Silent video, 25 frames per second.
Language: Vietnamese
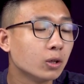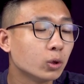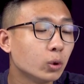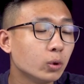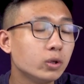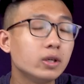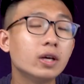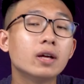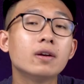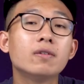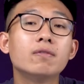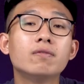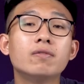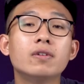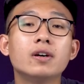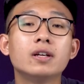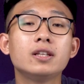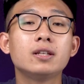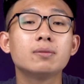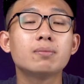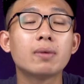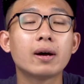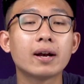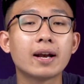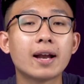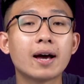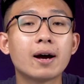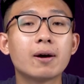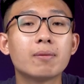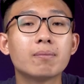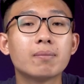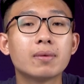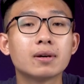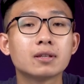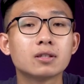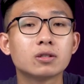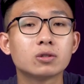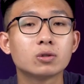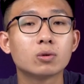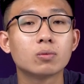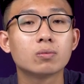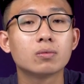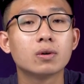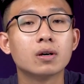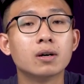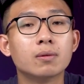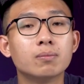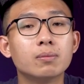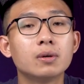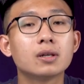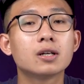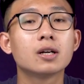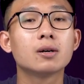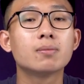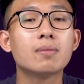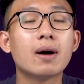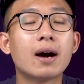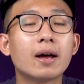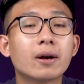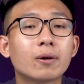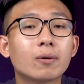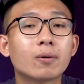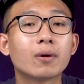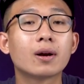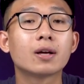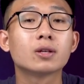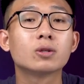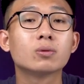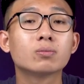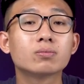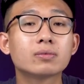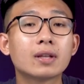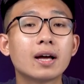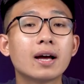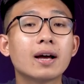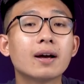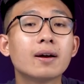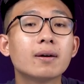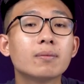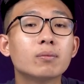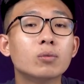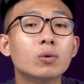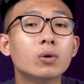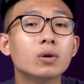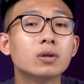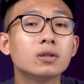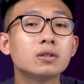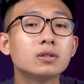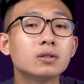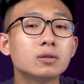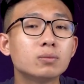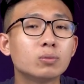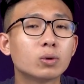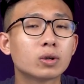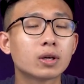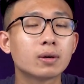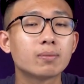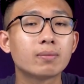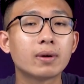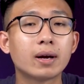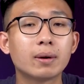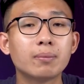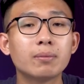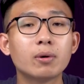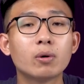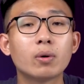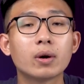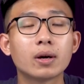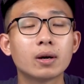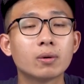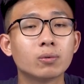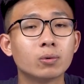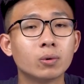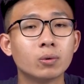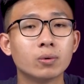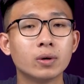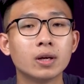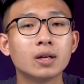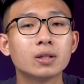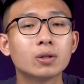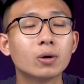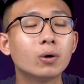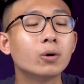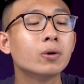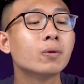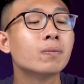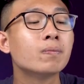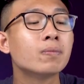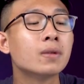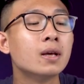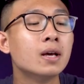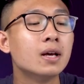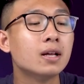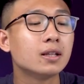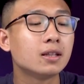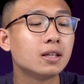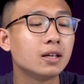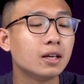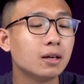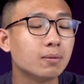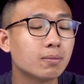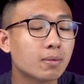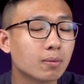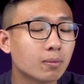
Tuy nhiên với những bạn nào mà sử dụng ở mức cơ bản hoặc là chúng ta muốn một cái máy mà hoạt động ổn định thôi thì